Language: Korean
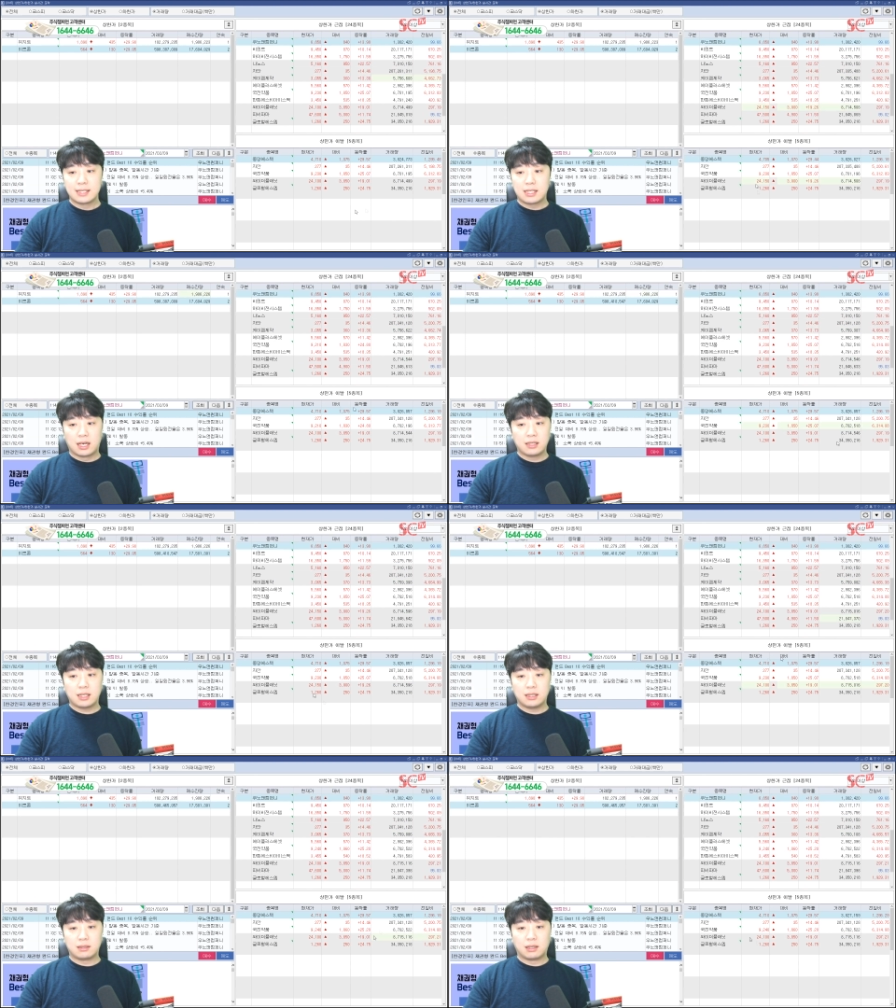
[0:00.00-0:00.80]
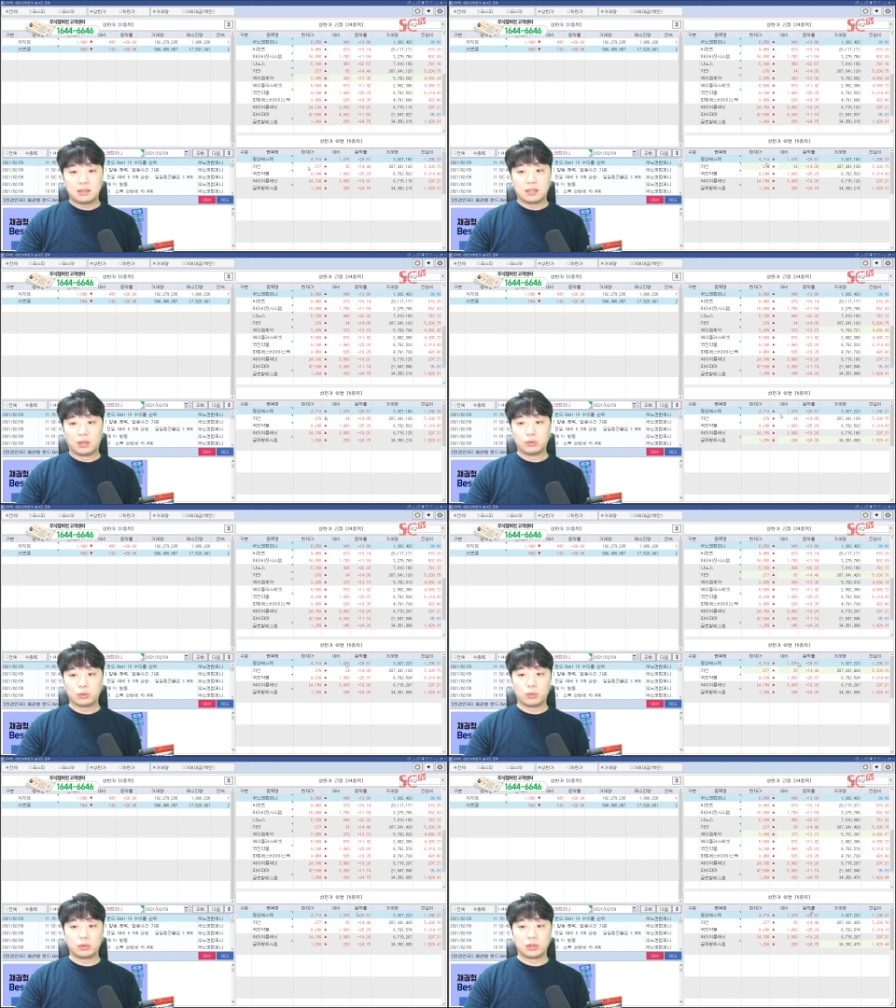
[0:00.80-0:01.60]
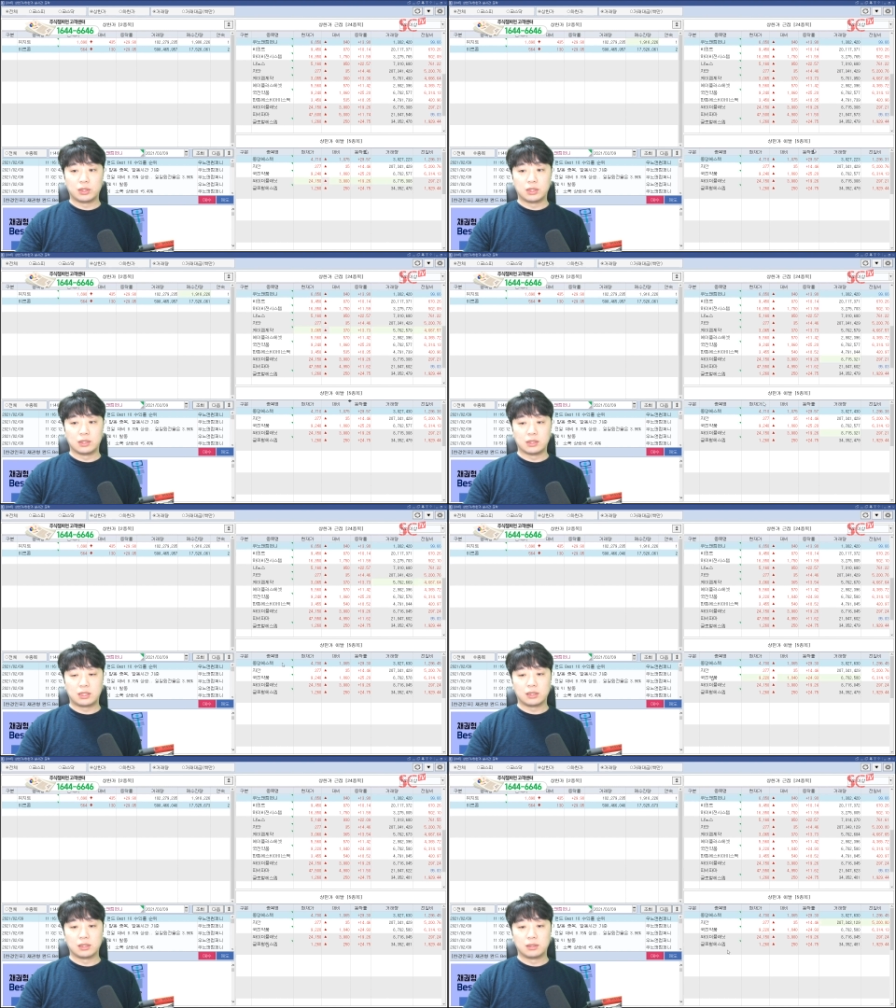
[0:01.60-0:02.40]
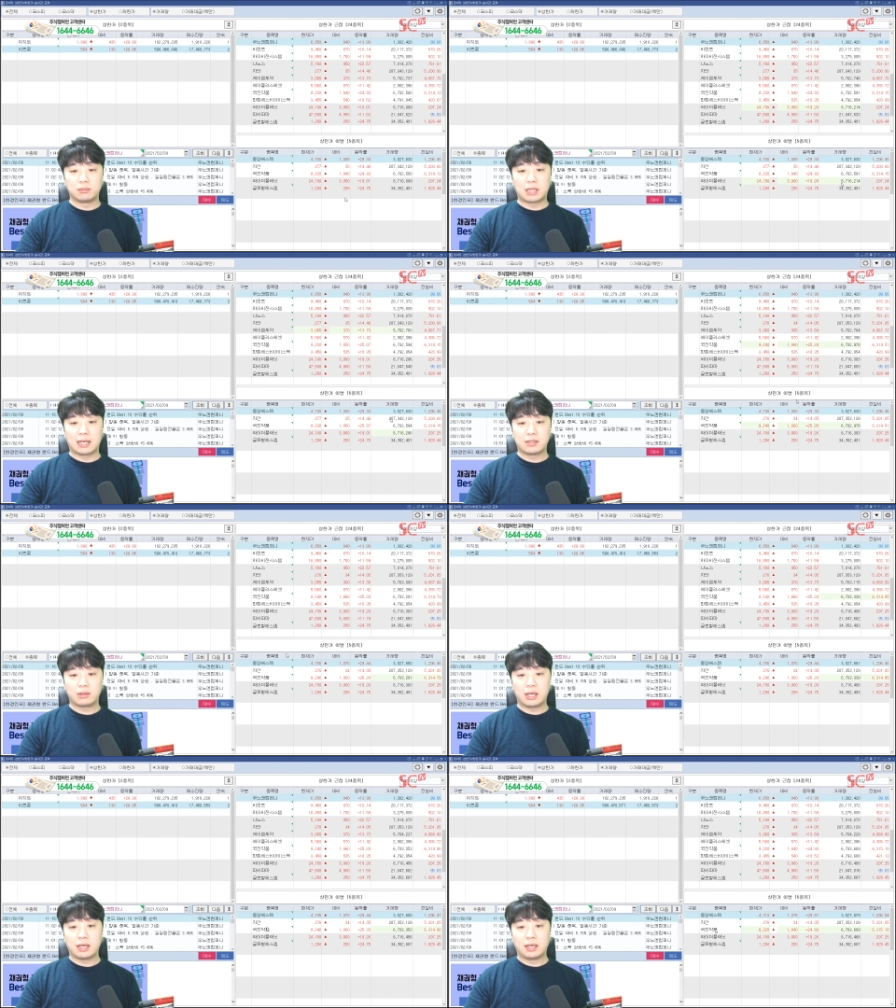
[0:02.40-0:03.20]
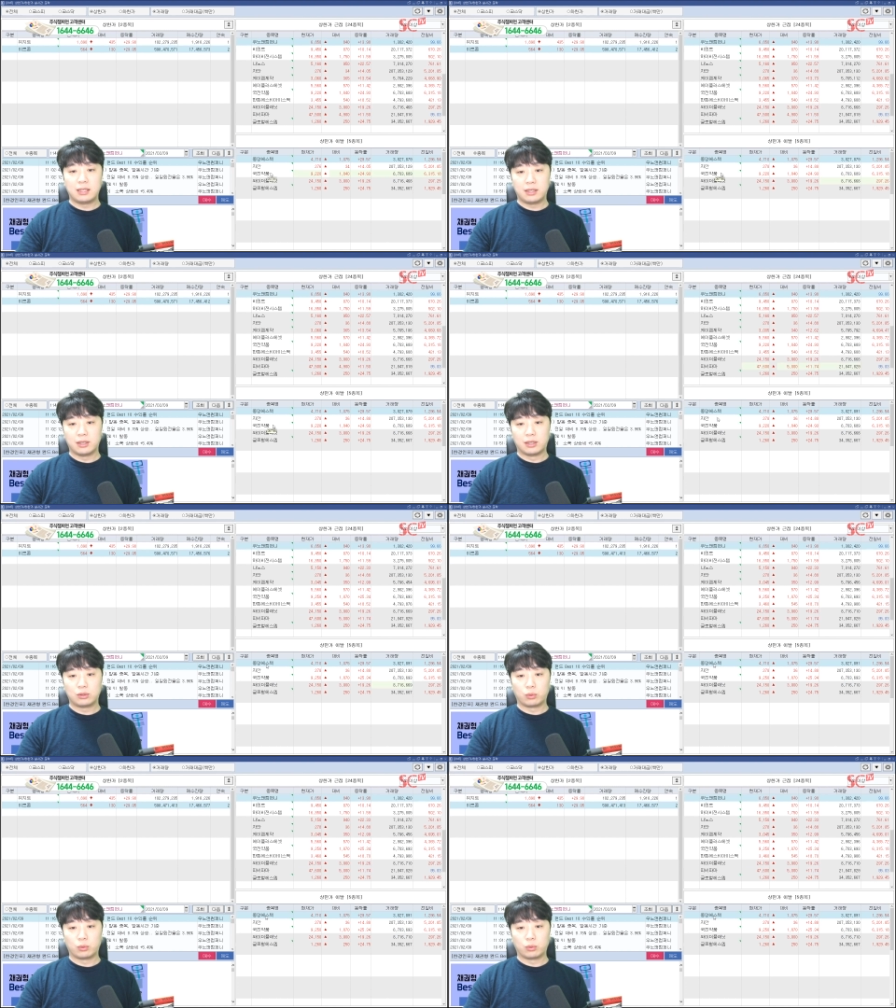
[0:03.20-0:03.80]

상한가에 들어갔다 나온 종목들은 지금 다섯 개가 있네요.